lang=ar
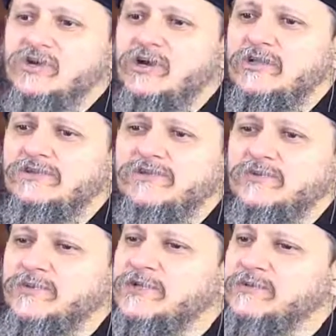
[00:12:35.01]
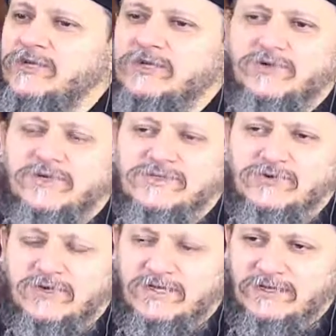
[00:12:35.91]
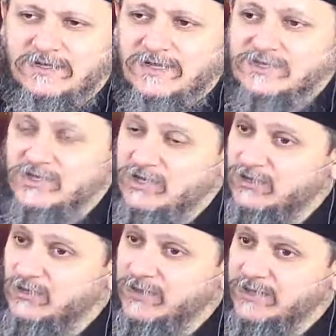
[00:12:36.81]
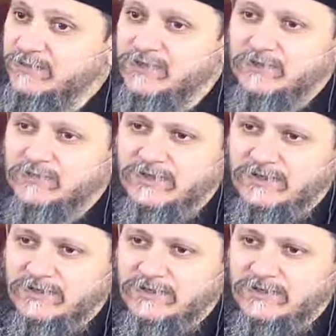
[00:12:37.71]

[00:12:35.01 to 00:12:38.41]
خاطر ربنا بيحب الناس كلها عشان خاطر هو ابن ربنا